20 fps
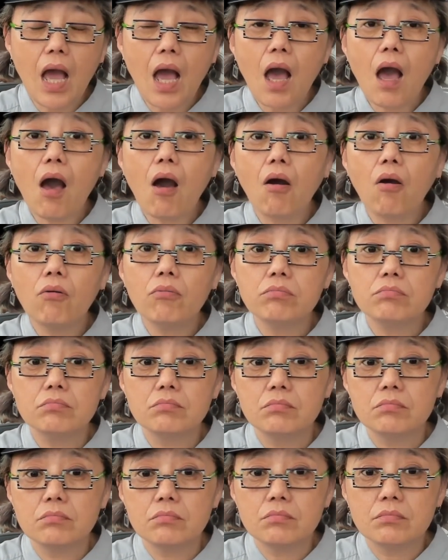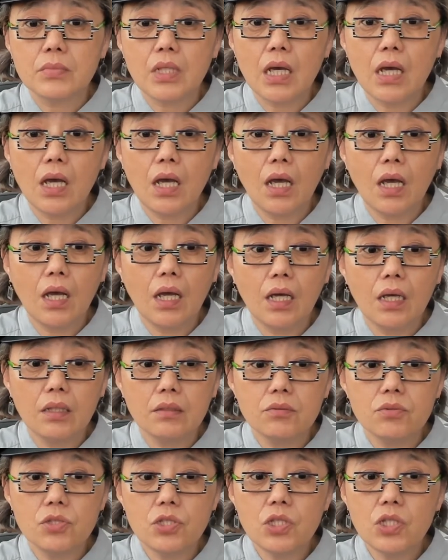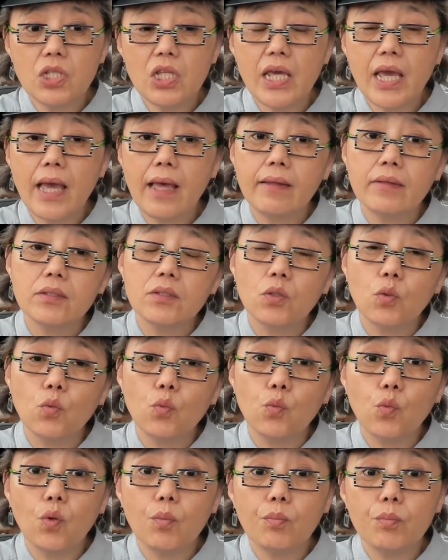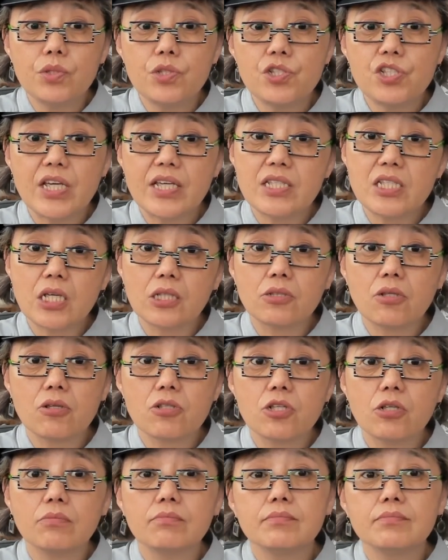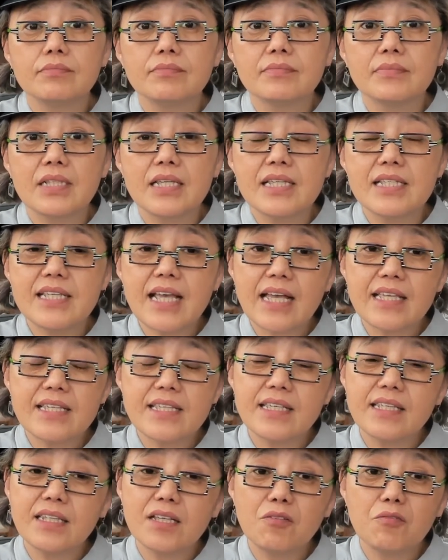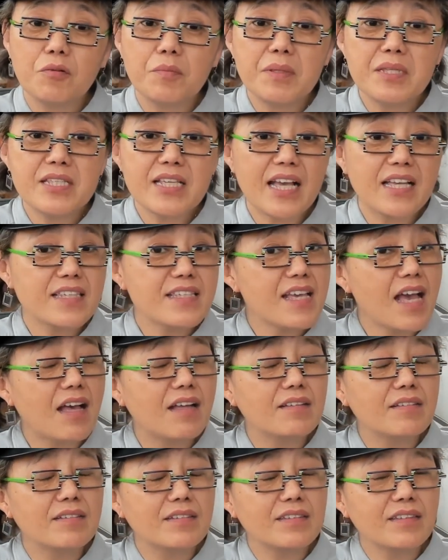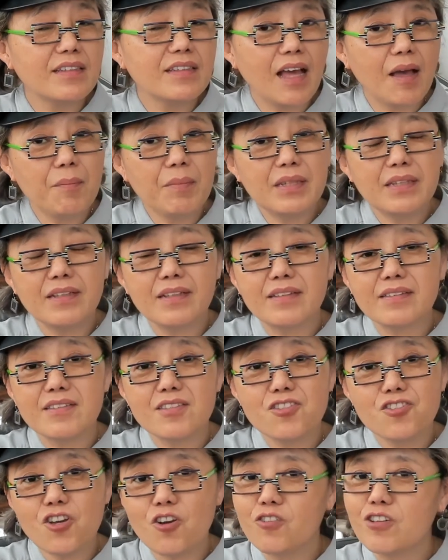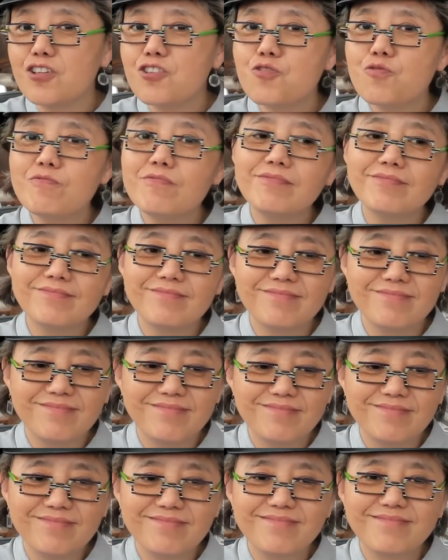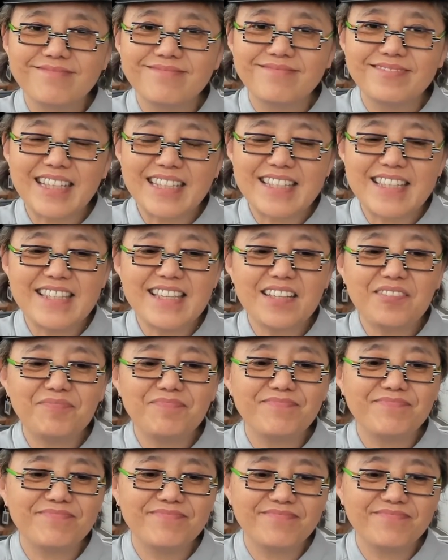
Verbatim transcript: 好，呃，今天我们先讲到这儿。下期呢，我们讲讲他们的教科书。下期见。